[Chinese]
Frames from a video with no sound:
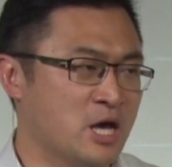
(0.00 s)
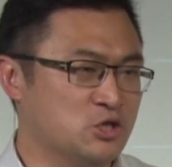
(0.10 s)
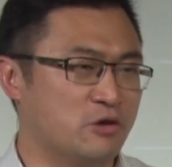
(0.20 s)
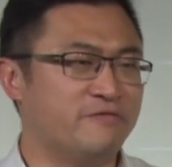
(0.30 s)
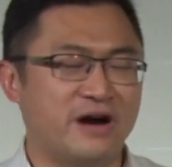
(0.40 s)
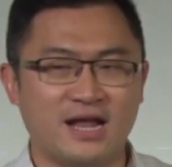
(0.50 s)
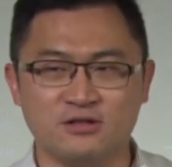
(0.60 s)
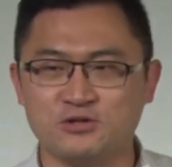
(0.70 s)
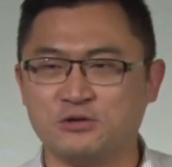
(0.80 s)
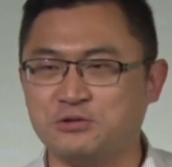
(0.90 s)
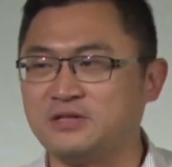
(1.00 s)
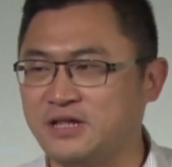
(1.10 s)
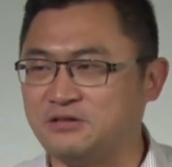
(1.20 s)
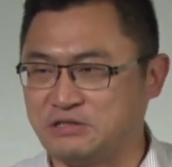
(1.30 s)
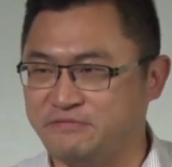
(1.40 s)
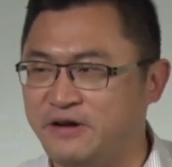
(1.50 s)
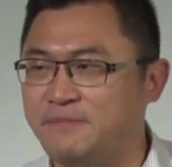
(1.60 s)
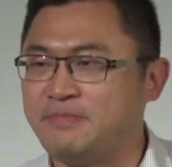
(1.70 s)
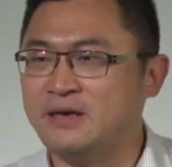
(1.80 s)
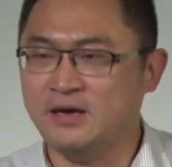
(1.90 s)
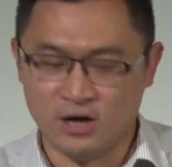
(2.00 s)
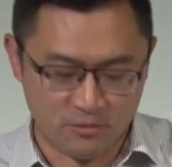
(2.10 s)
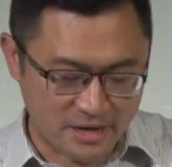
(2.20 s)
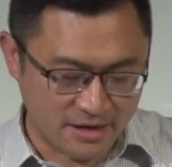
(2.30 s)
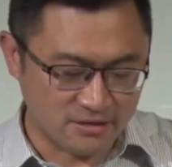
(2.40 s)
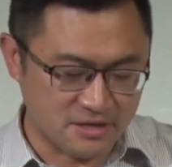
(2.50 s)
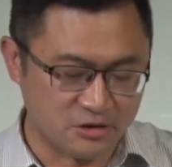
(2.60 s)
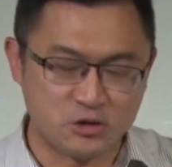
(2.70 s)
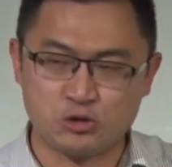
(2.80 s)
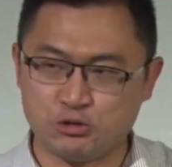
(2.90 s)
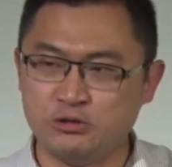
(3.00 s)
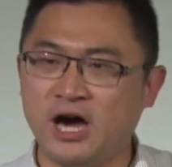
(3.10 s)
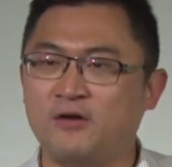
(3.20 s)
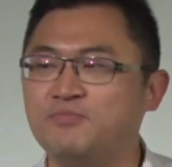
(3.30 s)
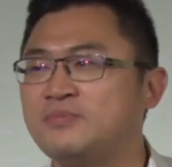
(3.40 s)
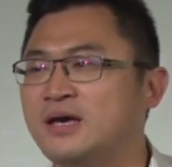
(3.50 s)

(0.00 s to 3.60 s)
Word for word: 从法老的手中得到释放。我们看到这里有个需要，